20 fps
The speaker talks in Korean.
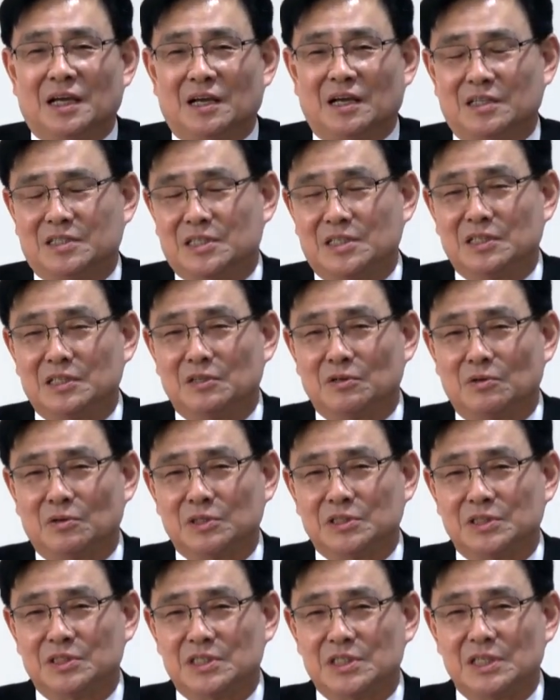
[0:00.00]
가치 있는
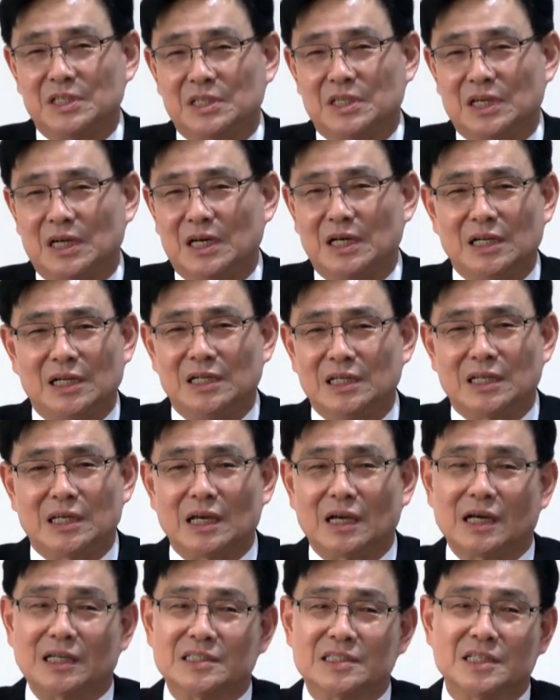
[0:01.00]
것이지
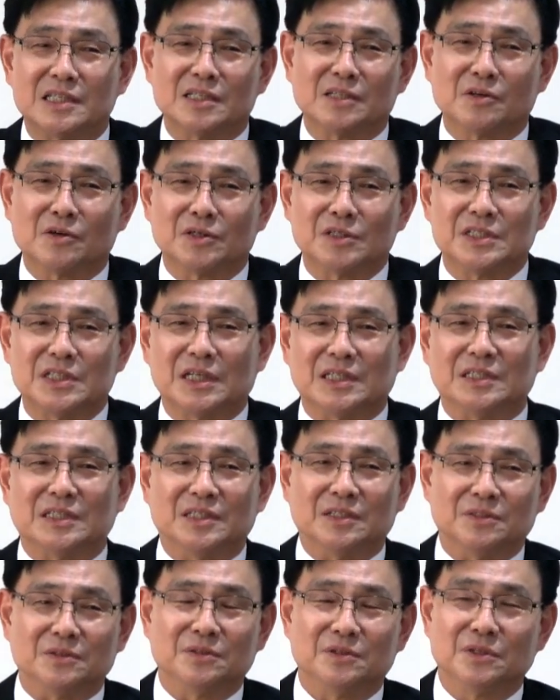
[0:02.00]
하나님께 가치 있는 것이
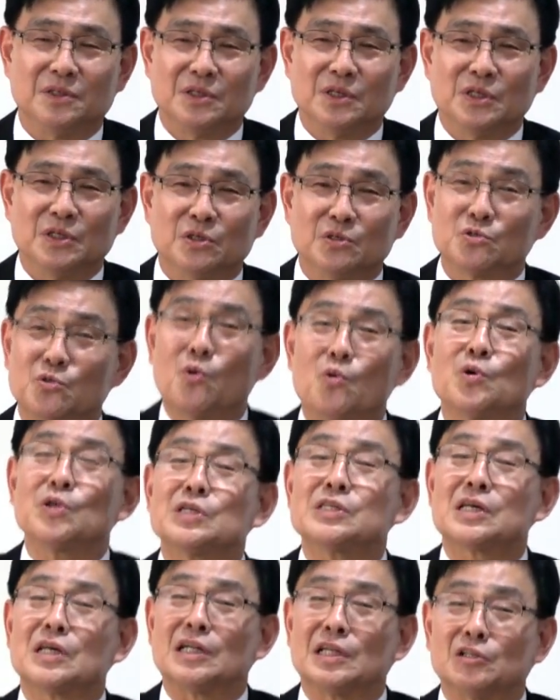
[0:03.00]
아니에요.
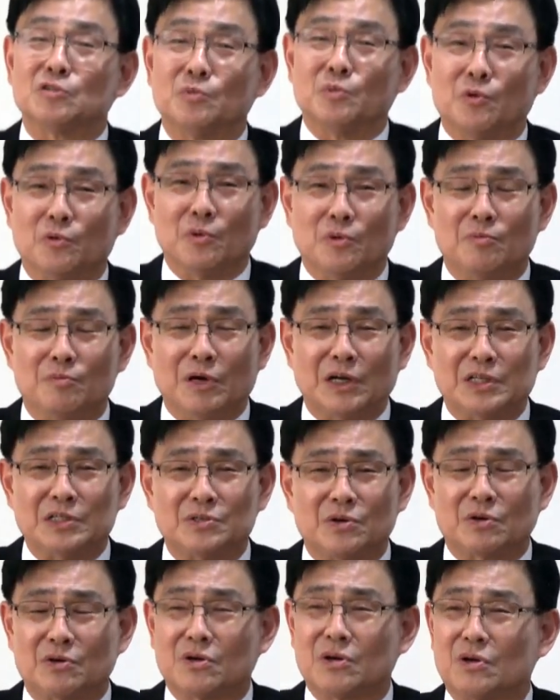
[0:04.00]
속리산에도 보면
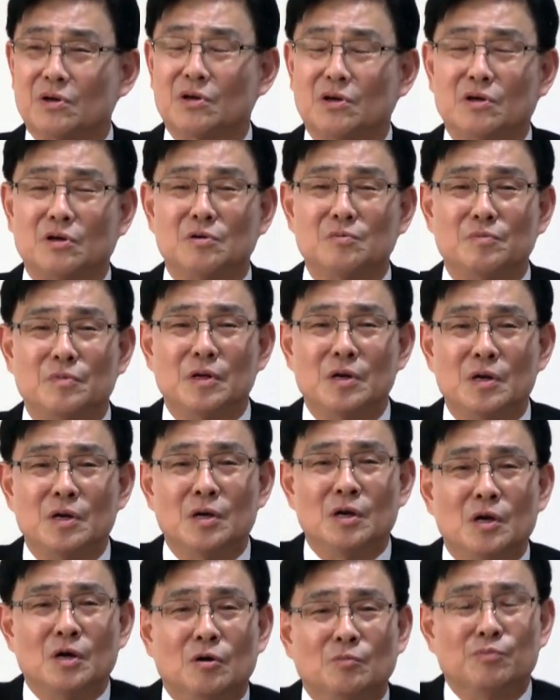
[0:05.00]
말이죠. 큰
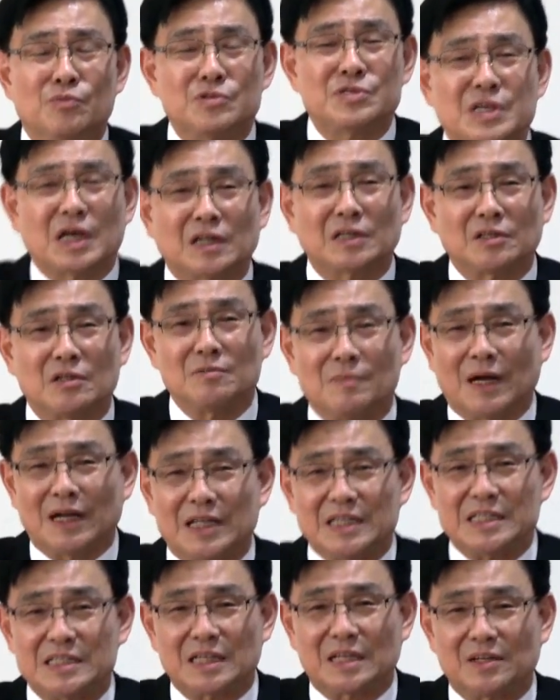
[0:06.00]
불상들
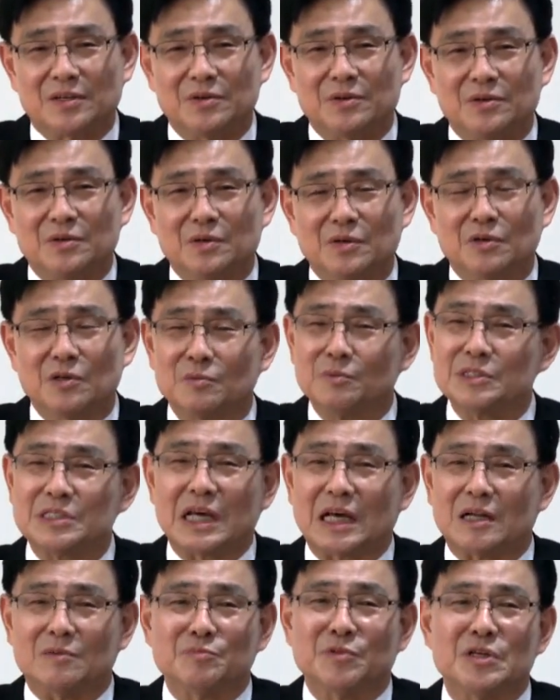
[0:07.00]
많이 있잖아요. 그러면
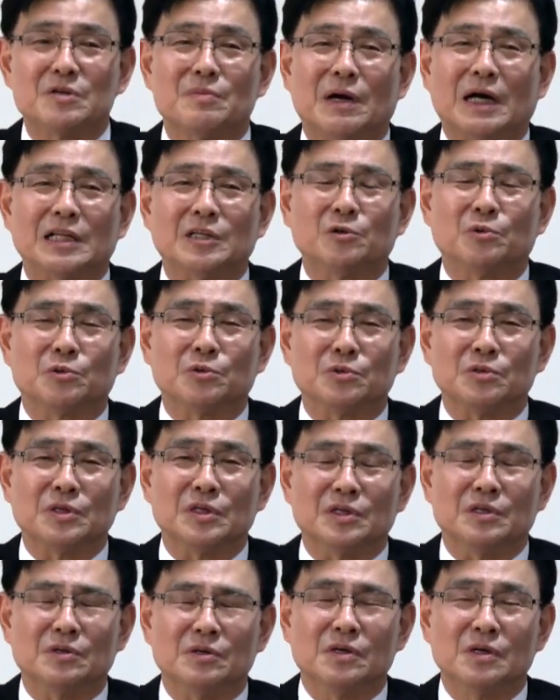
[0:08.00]
사람들이 많이 오는
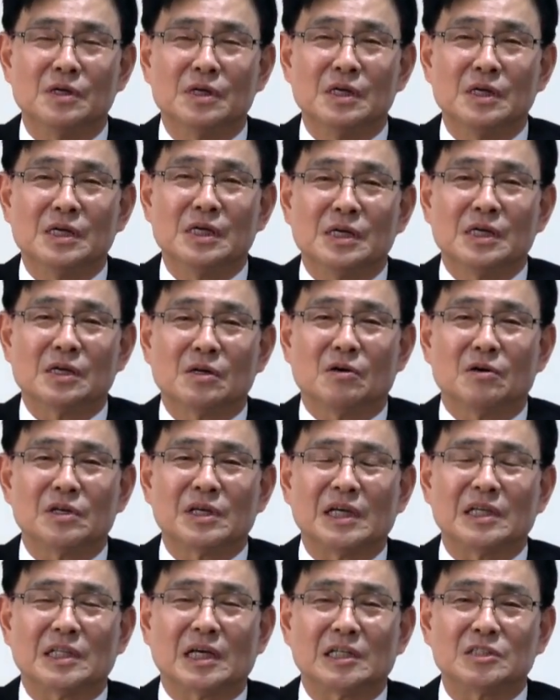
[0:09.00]
거예요.
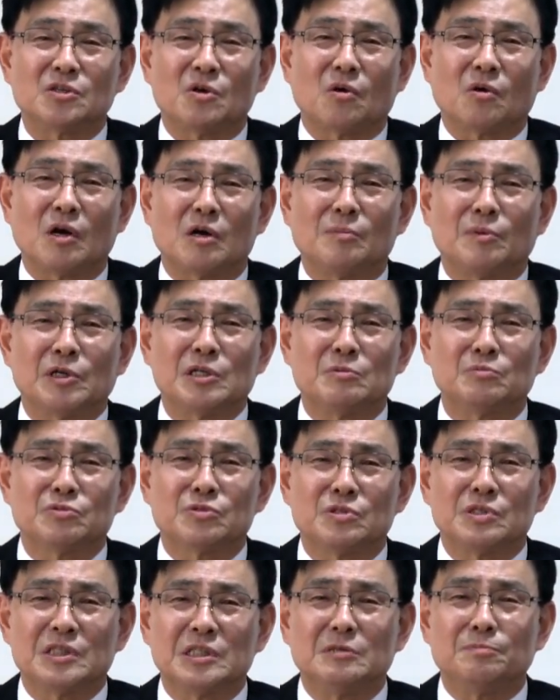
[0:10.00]
거기에다가 석가모니
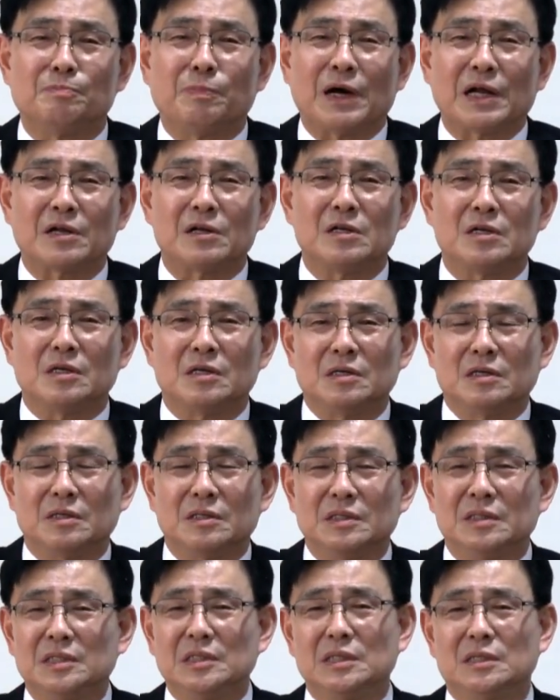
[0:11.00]
무슨 이빨을
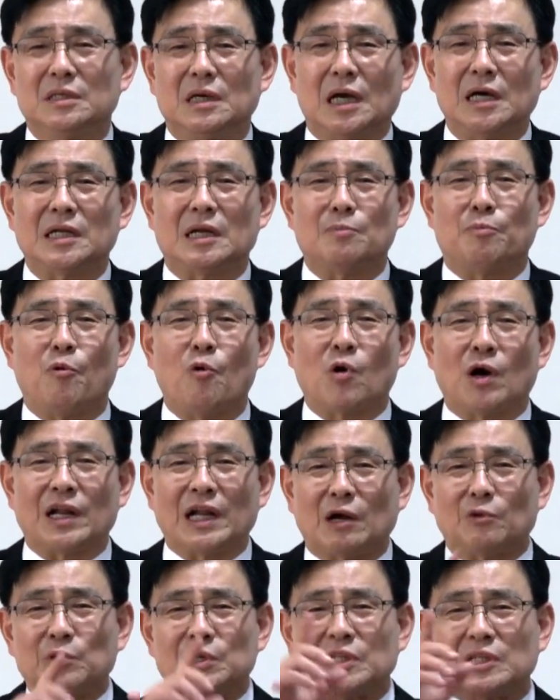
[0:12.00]
하나
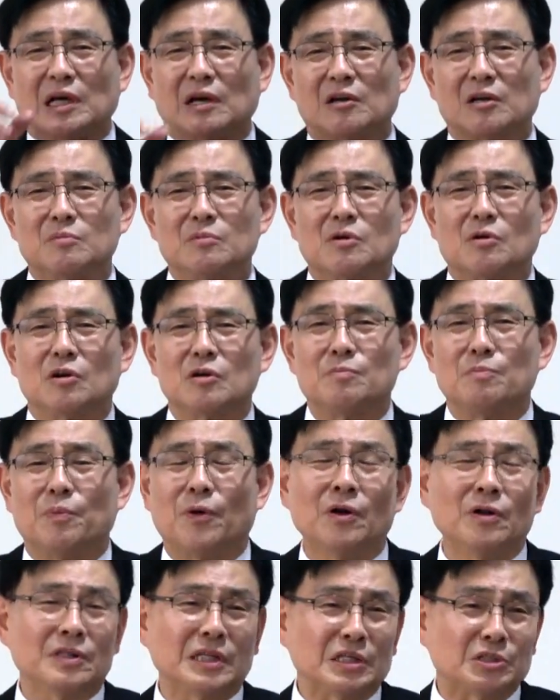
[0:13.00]
보관하고 있다 그러면 거기
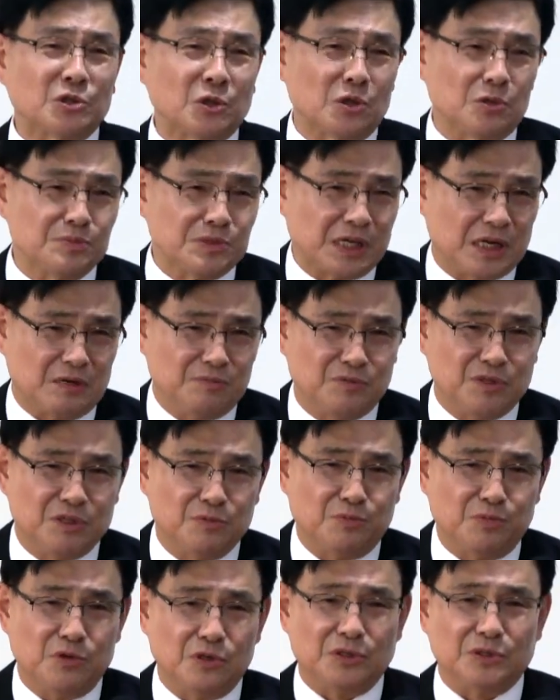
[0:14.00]
벌떼처럼 사람들이
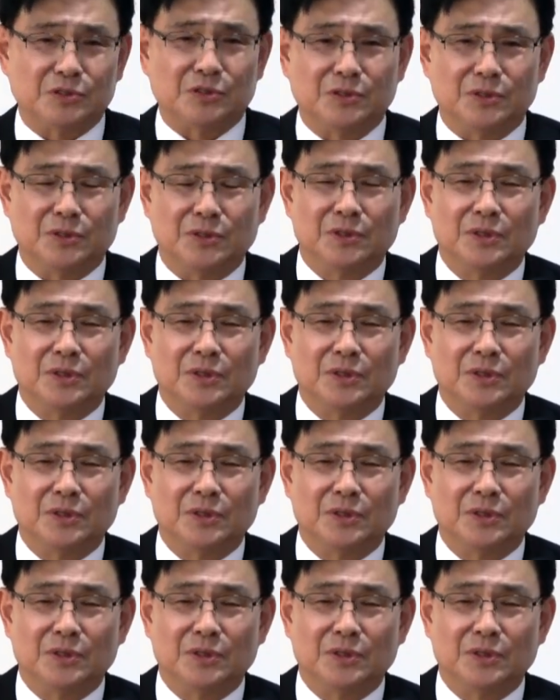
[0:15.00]
불리죠.